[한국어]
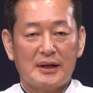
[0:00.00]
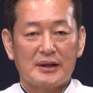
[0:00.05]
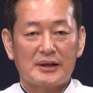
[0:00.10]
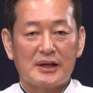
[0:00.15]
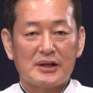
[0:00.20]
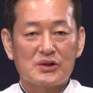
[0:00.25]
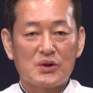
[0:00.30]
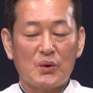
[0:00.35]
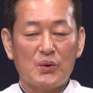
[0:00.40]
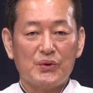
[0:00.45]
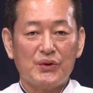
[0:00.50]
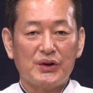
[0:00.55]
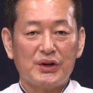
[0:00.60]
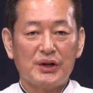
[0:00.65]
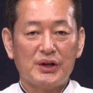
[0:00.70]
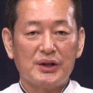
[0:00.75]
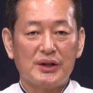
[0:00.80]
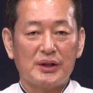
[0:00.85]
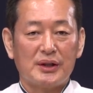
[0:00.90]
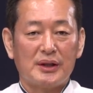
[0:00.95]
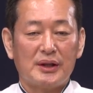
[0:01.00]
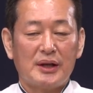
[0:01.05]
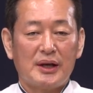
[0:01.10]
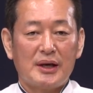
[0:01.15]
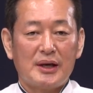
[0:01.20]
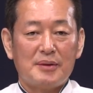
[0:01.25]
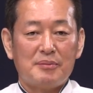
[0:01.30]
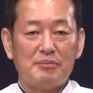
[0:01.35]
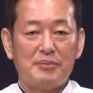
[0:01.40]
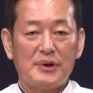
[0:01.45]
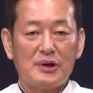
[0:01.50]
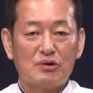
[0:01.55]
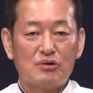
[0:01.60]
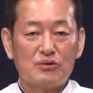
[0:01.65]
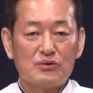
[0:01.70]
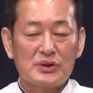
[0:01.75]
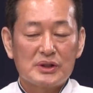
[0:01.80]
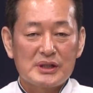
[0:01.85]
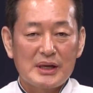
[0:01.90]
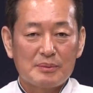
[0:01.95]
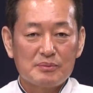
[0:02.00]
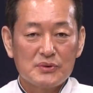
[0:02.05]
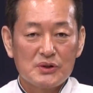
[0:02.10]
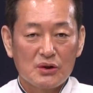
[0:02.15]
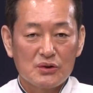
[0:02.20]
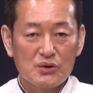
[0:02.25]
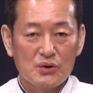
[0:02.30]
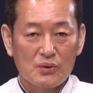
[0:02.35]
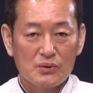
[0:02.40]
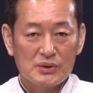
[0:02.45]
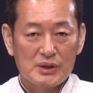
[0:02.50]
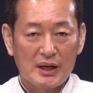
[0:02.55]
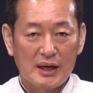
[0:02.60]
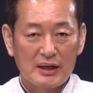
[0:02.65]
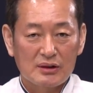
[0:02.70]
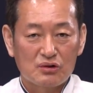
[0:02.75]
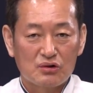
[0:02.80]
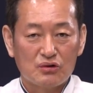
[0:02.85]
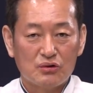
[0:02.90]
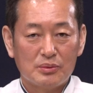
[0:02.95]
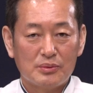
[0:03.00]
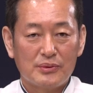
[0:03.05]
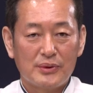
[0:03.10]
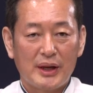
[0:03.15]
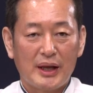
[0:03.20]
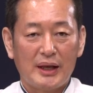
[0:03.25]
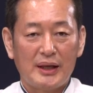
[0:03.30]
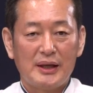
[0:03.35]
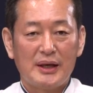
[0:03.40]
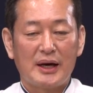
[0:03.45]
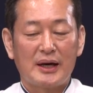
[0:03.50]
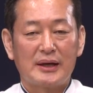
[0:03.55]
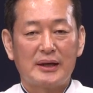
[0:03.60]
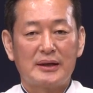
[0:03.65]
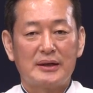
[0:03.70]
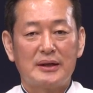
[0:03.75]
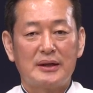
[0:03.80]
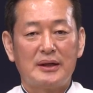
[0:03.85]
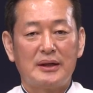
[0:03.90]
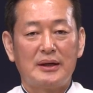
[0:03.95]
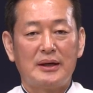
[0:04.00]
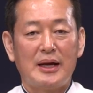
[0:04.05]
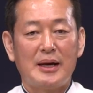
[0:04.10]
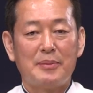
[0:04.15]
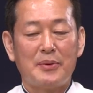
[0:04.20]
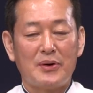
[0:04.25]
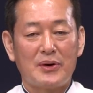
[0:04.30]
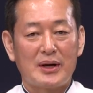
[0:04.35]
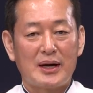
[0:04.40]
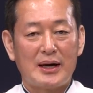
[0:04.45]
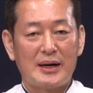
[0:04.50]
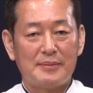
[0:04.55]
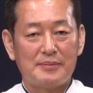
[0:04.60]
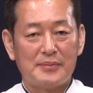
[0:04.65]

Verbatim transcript: 그래서 오늘은 미군 참전용사 두 분의 이야기를 해볼까